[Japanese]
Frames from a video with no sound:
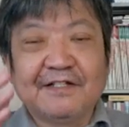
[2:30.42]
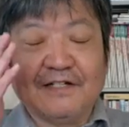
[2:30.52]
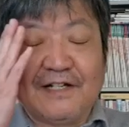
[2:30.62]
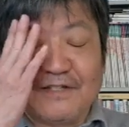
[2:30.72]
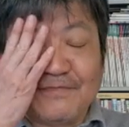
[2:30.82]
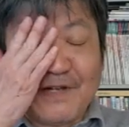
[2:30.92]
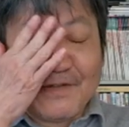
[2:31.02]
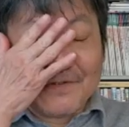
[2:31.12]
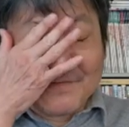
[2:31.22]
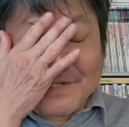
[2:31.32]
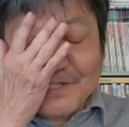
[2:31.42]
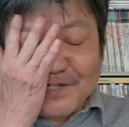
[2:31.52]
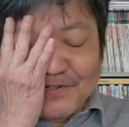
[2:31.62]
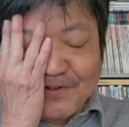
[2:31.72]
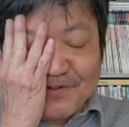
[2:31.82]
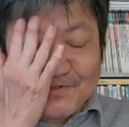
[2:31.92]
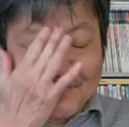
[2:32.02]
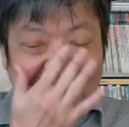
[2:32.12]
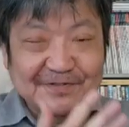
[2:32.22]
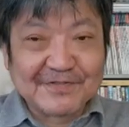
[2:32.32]
た。あの、前も言いましたけど、
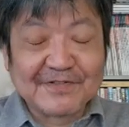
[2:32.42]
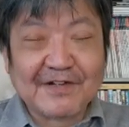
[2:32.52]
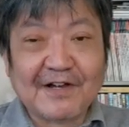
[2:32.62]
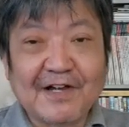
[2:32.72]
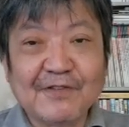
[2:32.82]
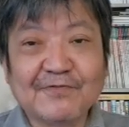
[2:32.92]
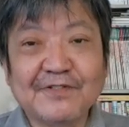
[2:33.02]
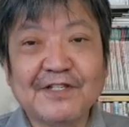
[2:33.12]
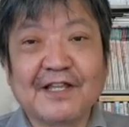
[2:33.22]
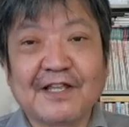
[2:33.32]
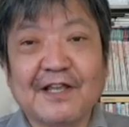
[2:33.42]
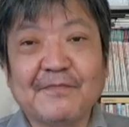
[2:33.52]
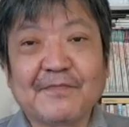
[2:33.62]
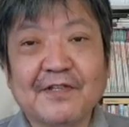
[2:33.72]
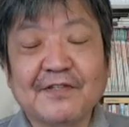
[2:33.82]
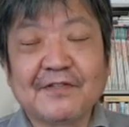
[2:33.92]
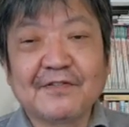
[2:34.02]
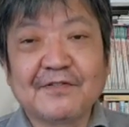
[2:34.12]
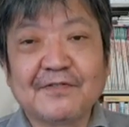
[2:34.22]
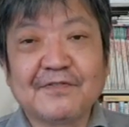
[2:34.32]
こう、あの国ってね、
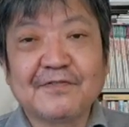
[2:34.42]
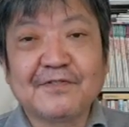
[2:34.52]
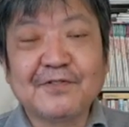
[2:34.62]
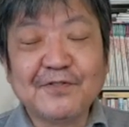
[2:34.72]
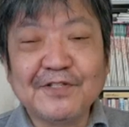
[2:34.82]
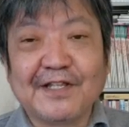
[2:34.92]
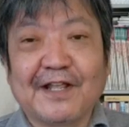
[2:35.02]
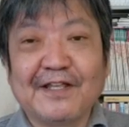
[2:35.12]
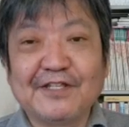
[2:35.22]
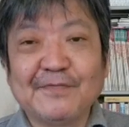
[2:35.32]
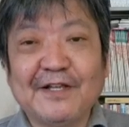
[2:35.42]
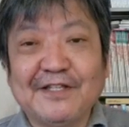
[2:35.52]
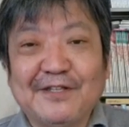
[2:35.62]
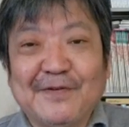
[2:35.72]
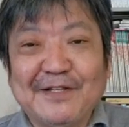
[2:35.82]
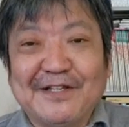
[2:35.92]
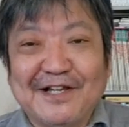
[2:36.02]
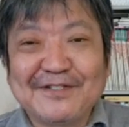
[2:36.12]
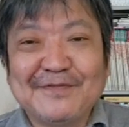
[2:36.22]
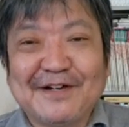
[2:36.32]
すぐにね、1万人、2万
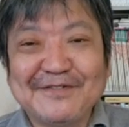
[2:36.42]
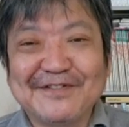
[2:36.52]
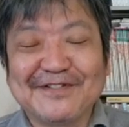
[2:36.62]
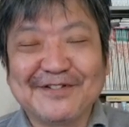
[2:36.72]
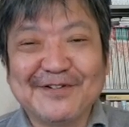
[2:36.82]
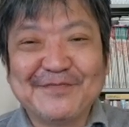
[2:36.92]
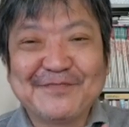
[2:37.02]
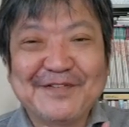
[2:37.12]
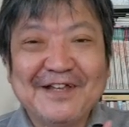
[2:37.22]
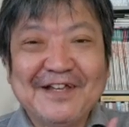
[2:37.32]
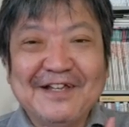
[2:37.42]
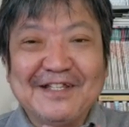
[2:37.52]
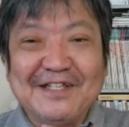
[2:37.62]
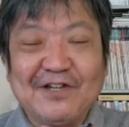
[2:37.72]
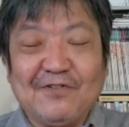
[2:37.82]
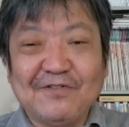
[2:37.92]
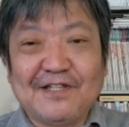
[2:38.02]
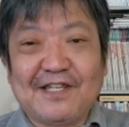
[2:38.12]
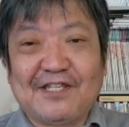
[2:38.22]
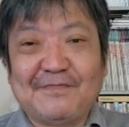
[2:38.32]
人集まるんですよ。日本
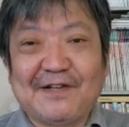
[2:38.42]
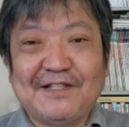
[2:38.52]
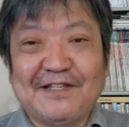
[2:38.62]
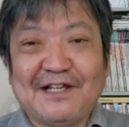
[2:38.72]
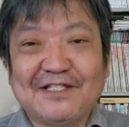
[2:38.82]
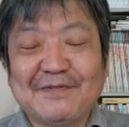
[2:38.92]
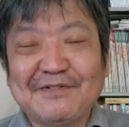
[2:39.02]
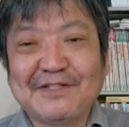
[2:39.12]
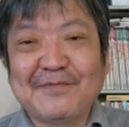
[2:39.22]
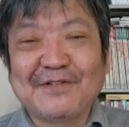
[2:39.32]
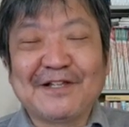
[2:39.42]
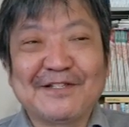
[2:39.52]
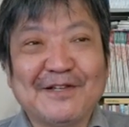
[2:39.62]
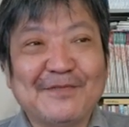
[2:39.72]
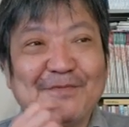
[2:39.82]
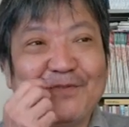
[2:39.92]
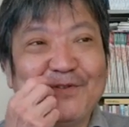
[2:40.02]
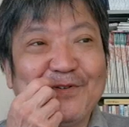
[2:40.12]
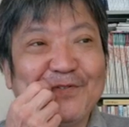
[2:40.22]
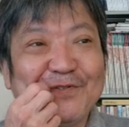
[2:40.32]
で1万人集まるデモなんて
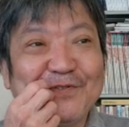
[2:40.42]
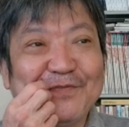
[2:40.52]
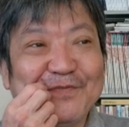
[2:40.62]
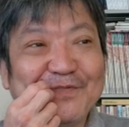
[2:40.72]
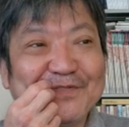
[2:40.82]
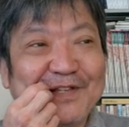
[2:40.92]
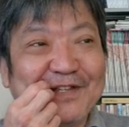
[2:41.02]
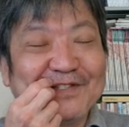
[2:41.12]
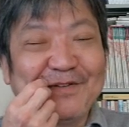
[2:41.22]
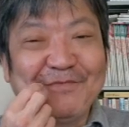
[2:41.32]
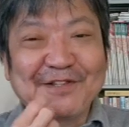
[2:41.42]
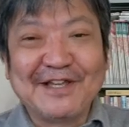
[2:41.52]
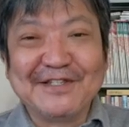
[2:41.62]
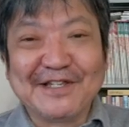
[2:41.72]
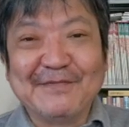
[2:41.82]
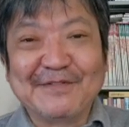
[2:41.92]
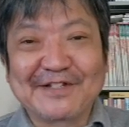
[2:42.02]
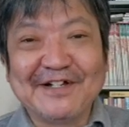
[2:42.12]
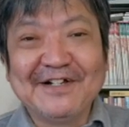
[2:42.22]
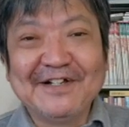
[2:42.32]
もう何年もないんちゃいますか